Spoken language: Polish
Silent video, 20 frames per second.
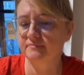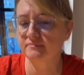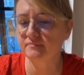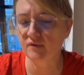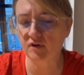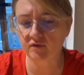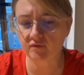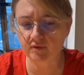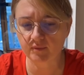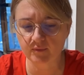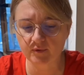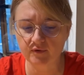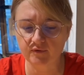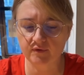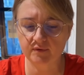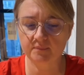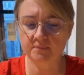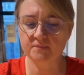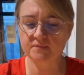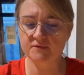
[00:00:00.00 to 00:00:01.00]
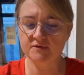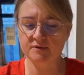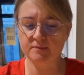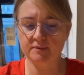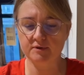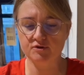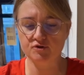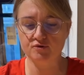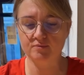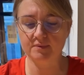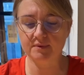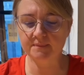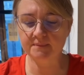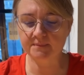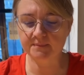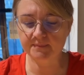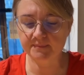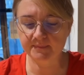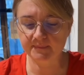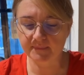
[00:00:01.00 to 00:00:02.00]
Nie wiem, nie wiem,
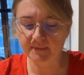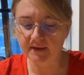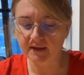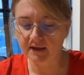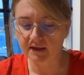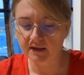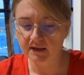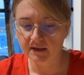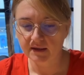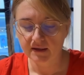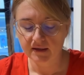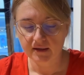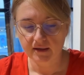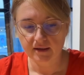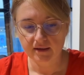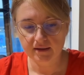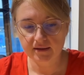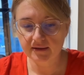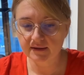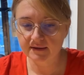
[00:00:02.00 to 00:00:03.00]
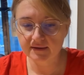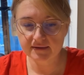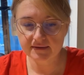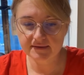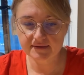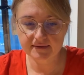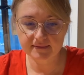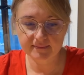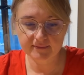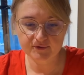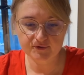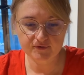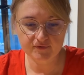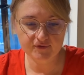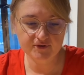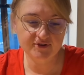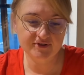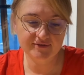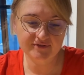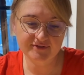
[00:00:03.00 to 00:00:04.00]
zobaczymy. A ja jestem
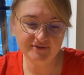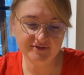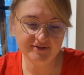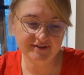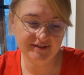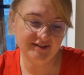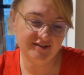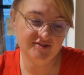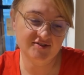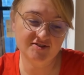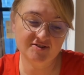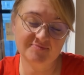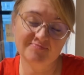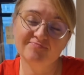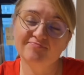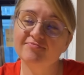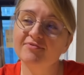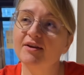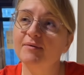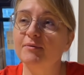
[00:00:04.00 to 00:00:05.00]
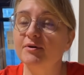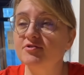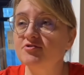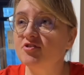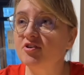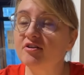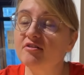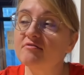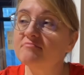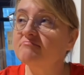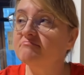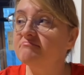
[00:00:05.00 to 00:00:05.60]
oczywiście w Nie ma czego?